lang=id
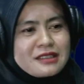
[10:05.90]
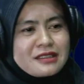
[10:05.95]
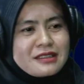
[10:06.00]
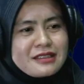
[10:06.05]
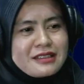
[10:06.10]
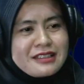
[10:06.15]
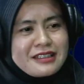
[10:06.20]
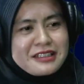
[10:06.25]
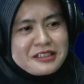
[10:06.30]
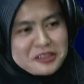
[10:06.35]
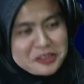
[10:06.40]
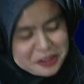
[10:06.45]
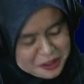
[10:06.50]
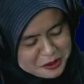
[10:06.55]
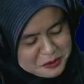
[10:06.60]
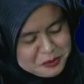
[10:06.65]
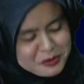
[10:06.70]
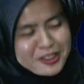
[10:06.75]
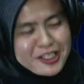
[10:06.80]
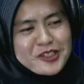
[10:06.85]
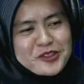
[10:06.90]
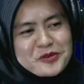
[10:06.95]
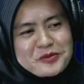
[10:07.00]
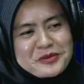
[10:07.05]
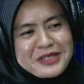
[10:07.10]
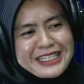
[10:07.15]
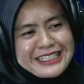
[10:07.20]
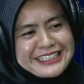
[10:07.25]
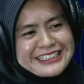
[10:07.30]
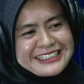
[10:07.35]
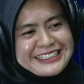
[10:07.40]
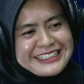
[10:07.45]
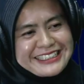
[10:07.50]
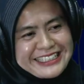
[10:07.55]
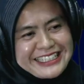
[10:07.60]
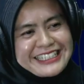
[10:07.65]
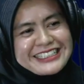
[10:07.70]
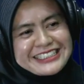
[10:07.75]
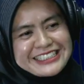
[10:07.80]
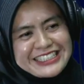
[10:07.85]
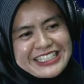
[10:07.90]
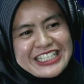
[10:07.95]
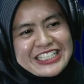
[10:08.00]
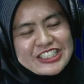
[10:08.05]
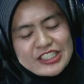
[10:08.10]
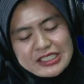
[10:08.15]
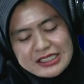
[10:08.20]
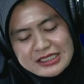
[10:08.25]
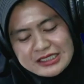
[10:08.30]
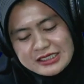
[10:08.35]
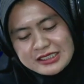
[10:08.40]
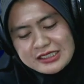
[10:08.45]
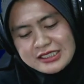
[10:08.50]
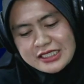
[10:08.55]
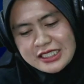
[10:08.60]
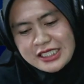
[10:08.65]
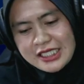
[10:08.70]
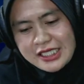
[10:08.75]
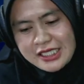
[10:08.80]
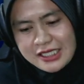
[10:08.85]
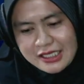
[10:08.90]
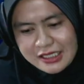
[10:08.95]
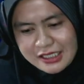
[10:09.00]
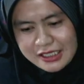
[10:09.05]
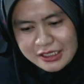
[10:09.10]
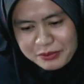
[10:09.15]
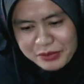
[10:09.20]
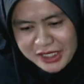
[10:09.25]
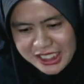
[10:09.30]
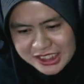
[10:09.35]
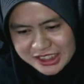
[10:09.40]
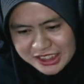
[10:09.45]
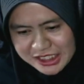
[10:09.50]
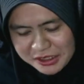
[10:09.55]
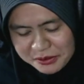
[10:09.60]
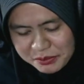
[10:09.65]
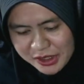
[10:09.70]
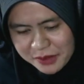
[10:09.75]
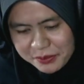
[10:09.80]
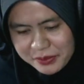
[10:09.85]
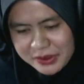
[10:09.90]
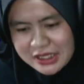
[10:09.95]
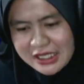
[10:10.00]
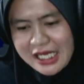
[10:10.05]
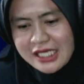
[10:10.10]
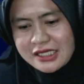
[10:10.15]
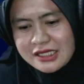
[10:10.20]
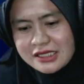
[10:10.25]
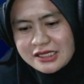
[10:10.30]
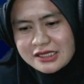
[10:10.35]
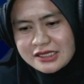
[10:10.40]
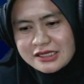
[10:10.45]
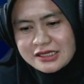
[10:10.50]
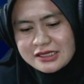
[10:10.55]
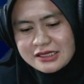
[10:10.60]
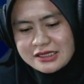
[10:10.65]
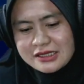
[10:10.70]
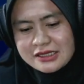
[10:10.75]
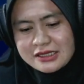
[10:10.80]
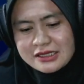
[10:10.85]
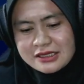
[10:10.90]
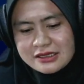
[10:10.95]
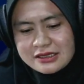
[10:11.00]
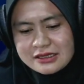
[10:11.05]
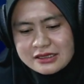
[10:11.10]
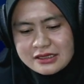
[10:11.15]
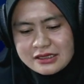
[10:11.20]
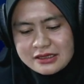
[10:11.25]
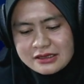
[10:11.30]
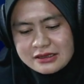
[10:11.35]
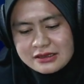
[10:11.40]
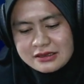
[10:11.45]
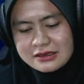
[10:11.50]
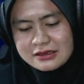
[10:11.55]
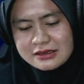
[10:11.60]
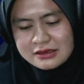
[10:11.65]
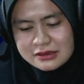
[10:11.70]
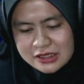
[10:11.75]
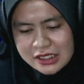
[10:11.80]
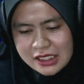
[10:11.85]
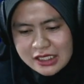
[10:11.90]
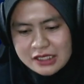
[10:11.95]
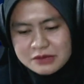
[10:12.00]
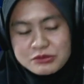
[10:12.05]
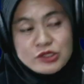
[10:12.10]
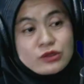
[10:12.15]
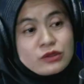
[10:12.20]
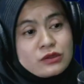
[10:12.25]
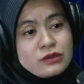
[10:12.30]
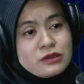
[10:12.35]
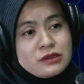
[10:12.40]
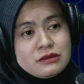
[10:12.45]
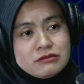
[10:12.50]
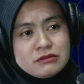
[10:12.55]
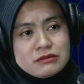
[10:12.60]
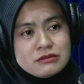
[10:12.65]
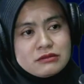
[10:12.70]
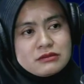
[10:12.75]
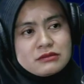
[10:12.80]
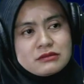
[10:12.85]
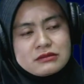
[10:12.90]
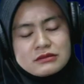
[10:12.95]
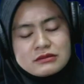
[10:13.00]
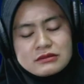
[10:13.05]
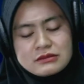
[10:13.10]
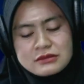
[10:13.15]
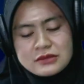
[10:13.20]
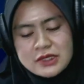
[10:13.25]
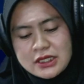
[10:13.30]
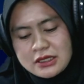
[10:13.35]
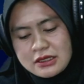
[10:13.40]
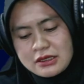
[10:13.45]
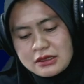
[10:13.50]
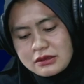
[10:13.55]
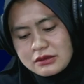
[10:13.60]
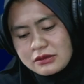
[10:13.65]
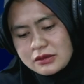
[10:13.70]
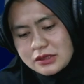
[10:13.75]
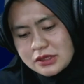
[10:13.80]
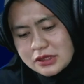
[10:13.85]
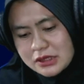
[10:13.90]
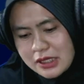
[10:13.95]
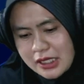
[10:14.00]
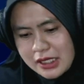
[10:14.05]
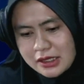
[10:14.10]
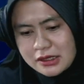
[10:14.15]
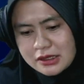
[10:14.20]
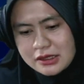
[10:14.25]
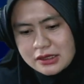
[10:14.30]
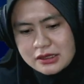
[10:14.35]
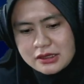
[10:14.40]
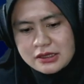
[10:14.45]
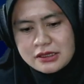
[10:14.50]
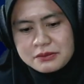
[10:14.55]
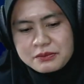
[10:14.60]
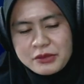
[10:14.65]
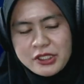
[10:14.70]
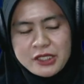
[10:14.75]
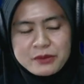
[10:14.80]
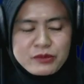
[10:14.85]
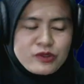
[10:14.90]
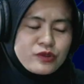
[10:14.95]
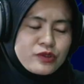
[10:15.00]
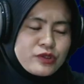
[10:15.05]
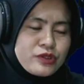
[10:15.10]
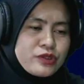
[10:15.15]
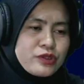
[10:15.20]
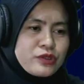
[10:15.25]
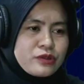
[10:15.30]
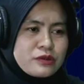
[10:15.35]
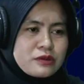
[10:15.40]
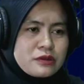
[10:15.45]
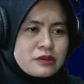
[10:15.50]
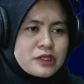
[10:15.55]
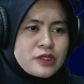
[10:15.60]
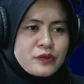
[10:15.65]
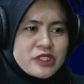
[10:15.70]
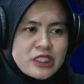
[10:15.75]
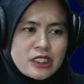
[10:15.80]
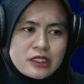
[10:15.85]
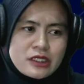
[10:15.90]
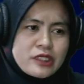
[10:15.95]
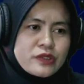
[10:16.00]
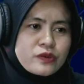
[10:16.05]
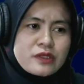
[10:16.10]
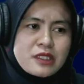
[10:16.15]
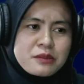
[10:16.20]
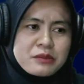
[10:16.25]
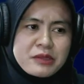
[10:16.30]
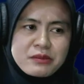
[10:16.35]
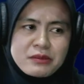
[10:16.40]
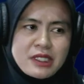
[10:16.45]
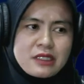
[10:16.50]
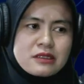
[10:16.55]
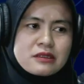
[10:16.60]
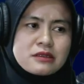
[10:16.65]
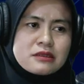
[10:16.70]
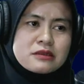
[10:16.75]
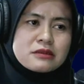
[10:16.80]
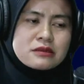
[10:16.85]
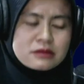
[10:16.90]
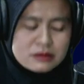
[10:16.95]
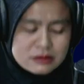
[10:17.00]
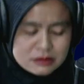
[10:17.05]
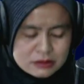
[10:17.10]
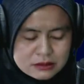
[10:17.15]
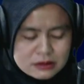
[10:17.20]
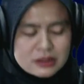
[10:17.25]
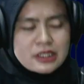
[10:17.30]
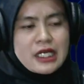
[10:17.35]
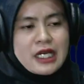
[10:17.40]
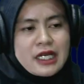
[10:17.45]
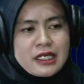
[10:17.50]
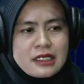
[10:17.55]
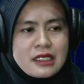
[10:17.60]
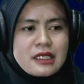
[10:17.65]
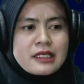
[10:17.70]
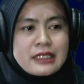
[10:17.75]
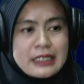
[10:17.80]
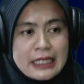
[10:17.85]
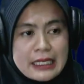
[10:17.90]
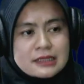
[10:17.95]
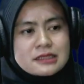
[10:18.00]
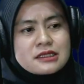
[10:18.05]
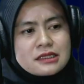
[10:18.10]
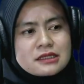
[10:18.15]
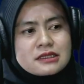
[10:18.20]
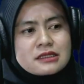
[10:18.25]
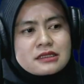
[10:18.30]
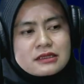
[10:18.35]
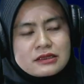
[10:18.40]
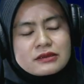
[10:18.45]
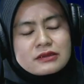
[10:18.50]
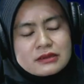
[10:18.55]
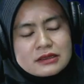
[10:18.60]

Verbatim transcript: Terpengaruh. Terpengaruh banget ya, jelas dari eh, penghasilan para petani sangat menurun uh, terus dari para pengunjung di wisata juga memang tidak adalah hmm. drastis hmm. gitu.